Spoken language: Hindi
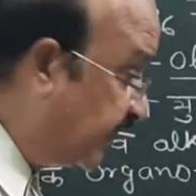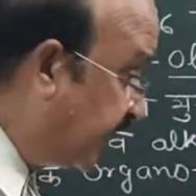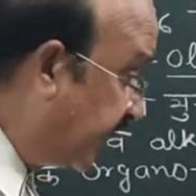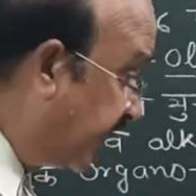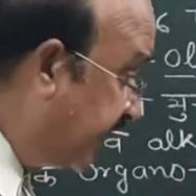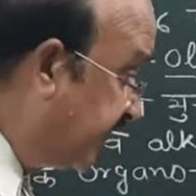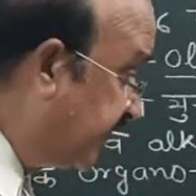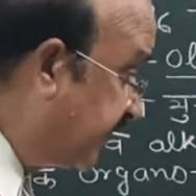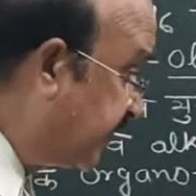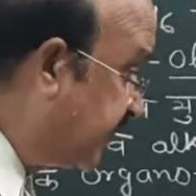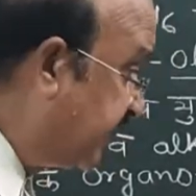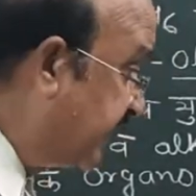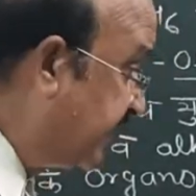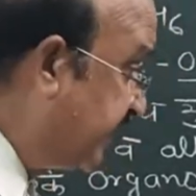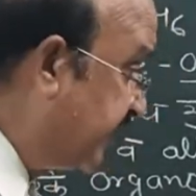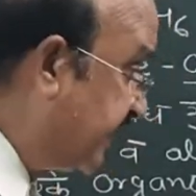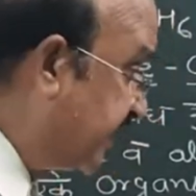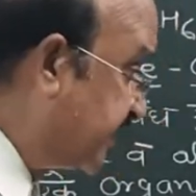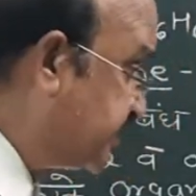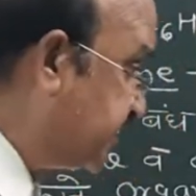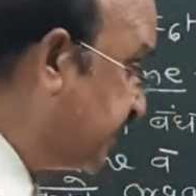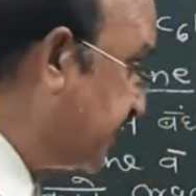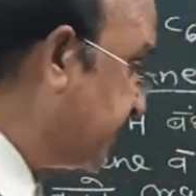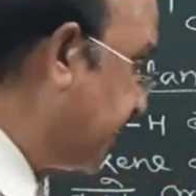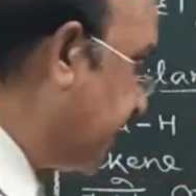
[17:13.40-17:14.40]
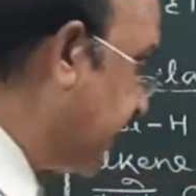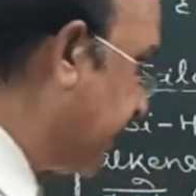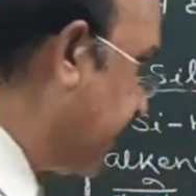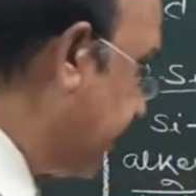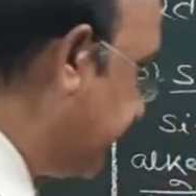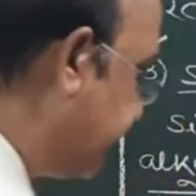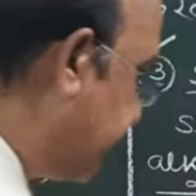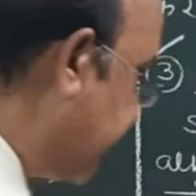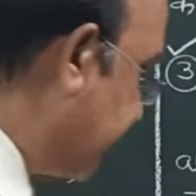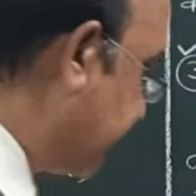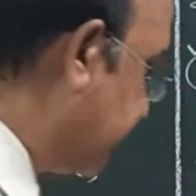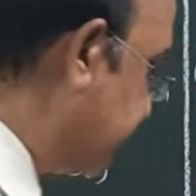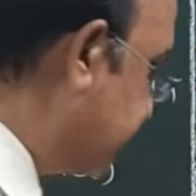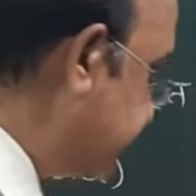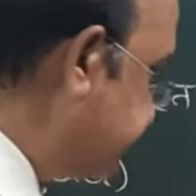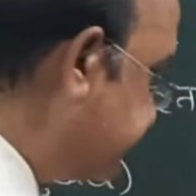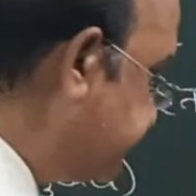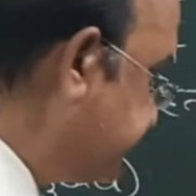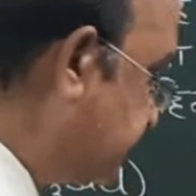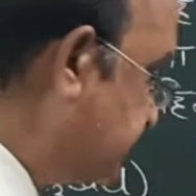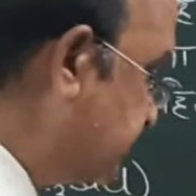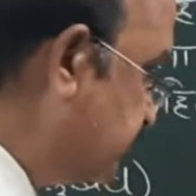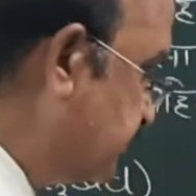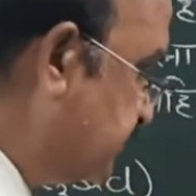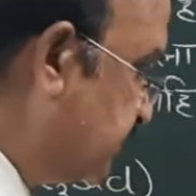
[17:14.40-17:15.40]
इनकी रिएक्शन कराने पर
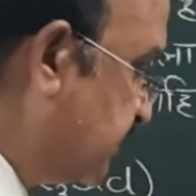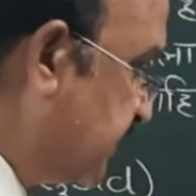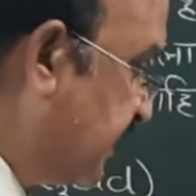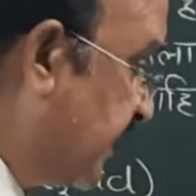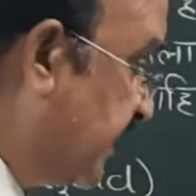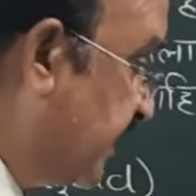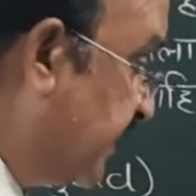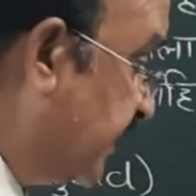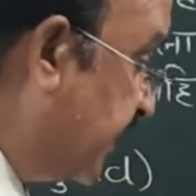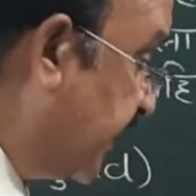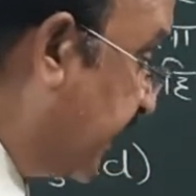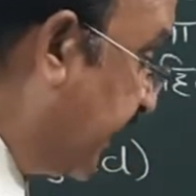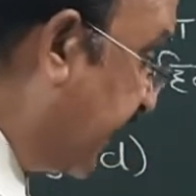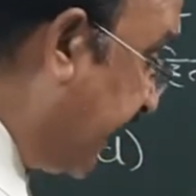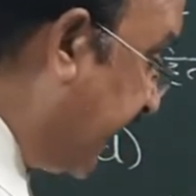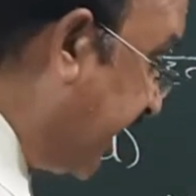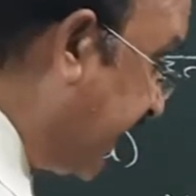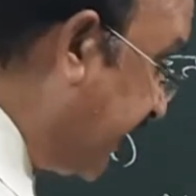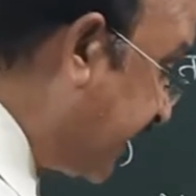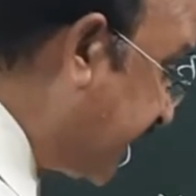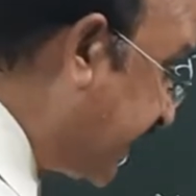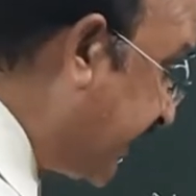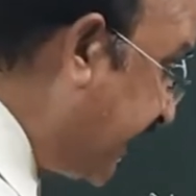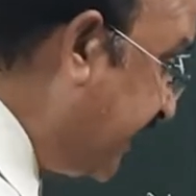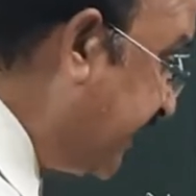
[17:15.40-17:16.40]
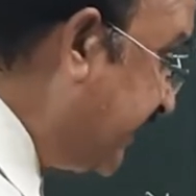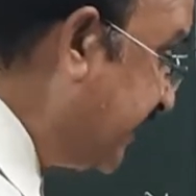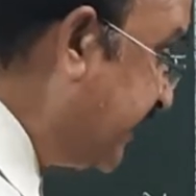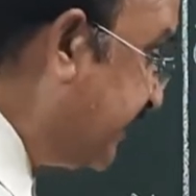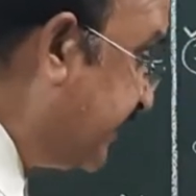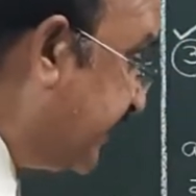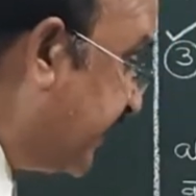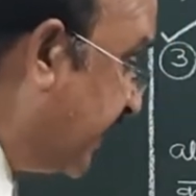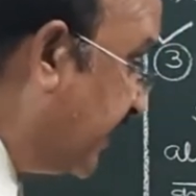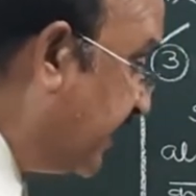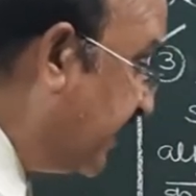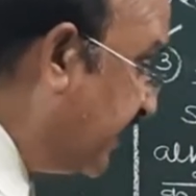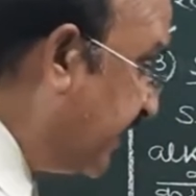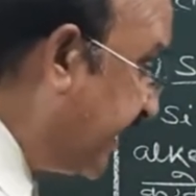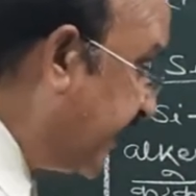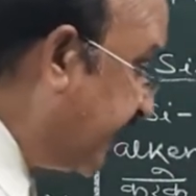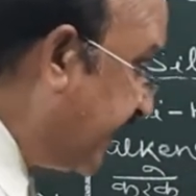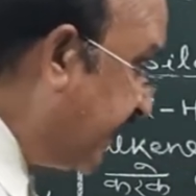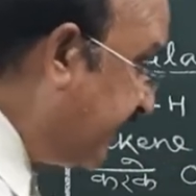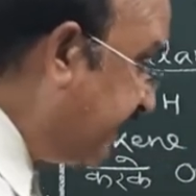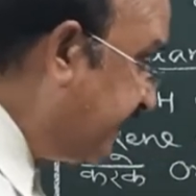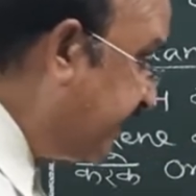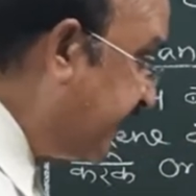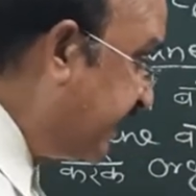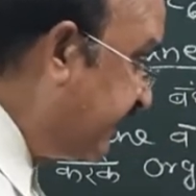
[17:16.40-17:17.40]
एल्काइल या
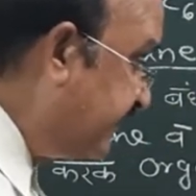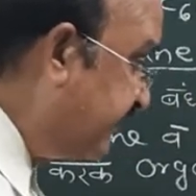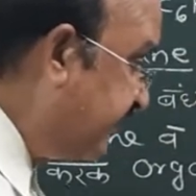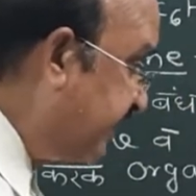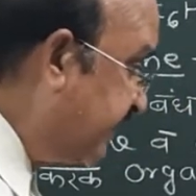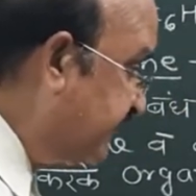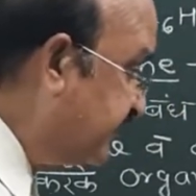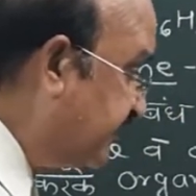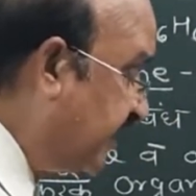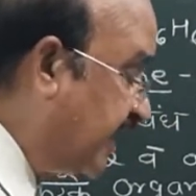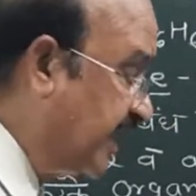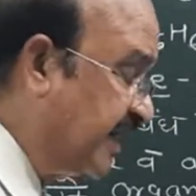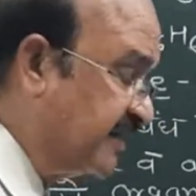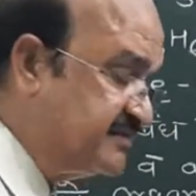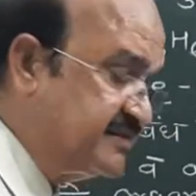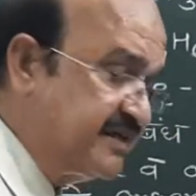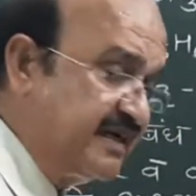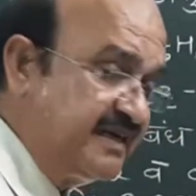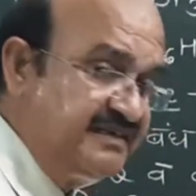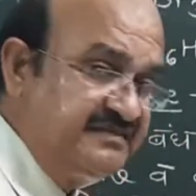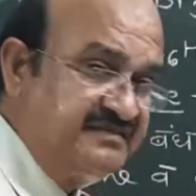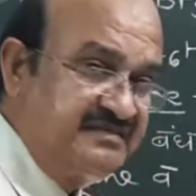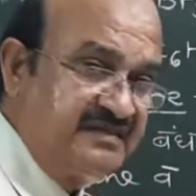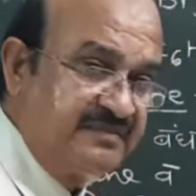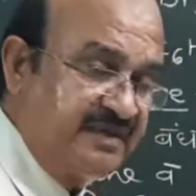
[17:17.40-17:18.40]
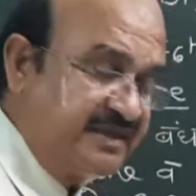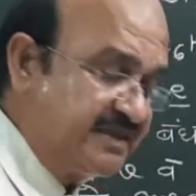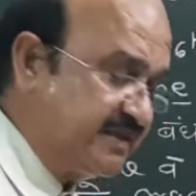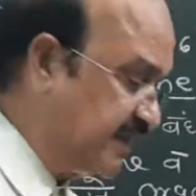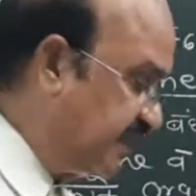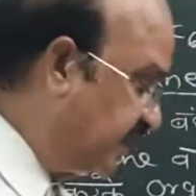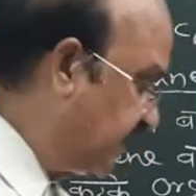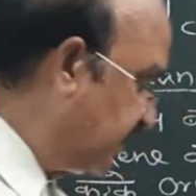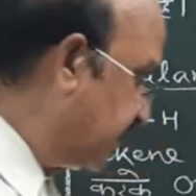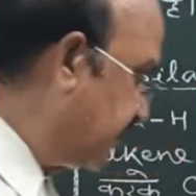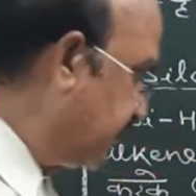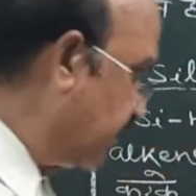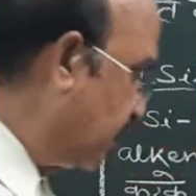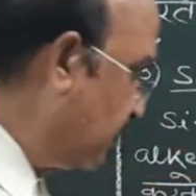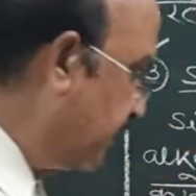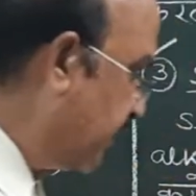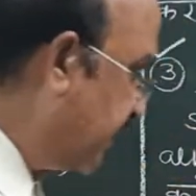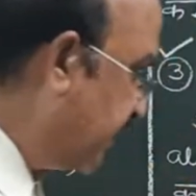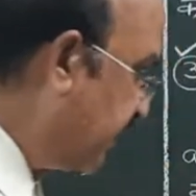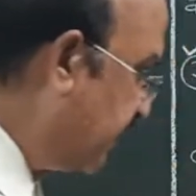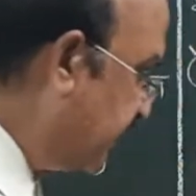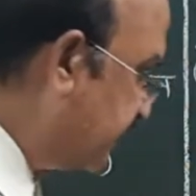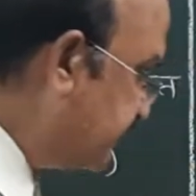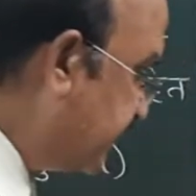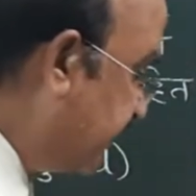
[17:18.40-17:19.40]
एराइल डेरिवेटिव आसानी से बनते हैं देखो
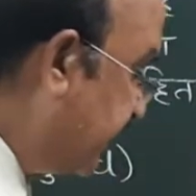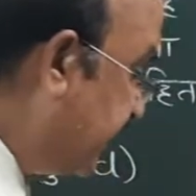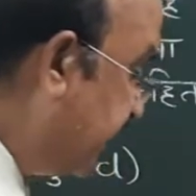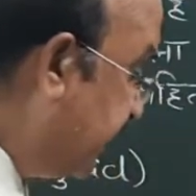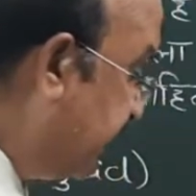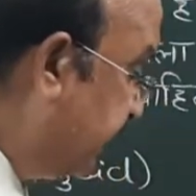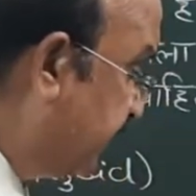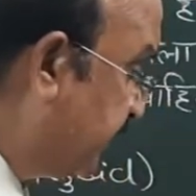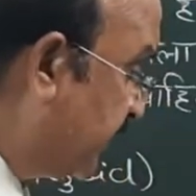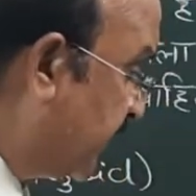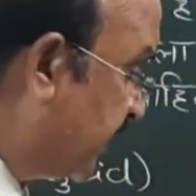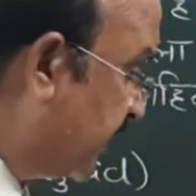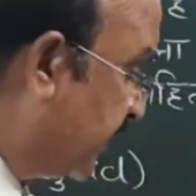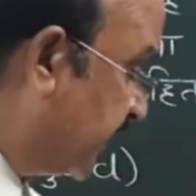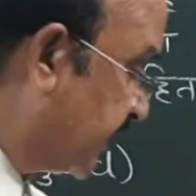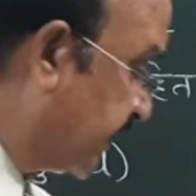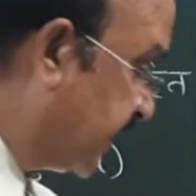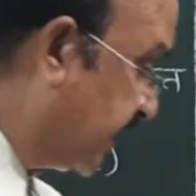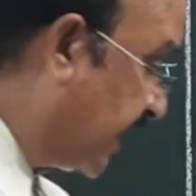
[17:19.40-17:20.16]
बेटा ऐसा है कि